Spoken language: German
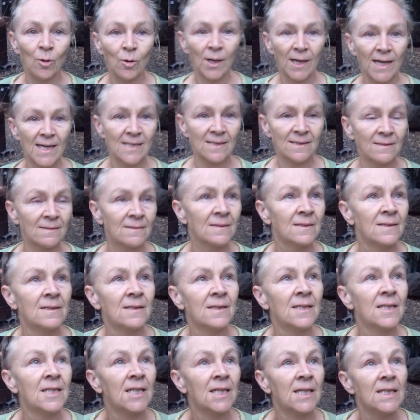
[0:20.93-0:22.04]
auch essen.
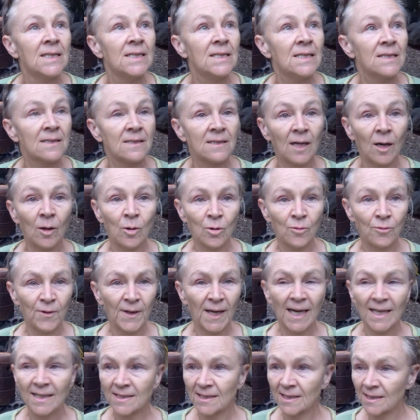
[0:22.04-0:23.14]
Die sind auch
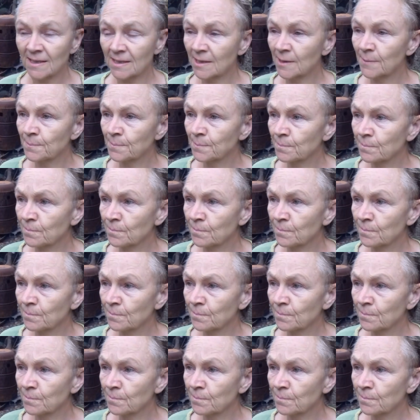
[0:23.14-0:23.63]
fertig.